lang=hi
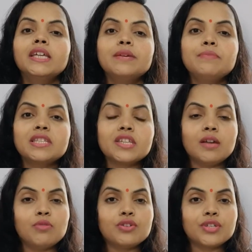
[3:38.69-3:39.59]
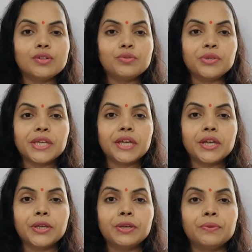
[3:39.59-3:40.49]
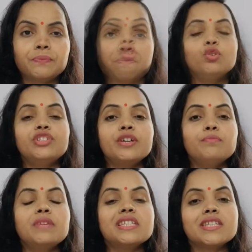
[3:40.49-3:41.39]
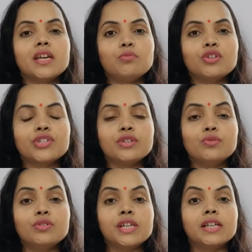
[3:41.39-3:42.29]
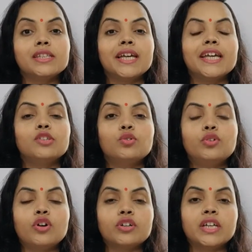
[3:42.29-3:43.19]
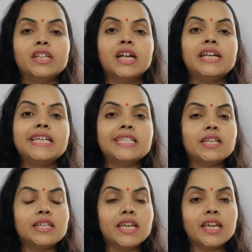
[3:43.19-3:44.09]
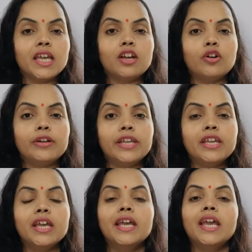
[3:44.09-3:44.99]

कि मिस्ड एबॉर्शन हो गया है तो जब मिस्ड एबॉर्शन हो जाता है तो डॉक्टर कंडीशन के अकॉर्डिंग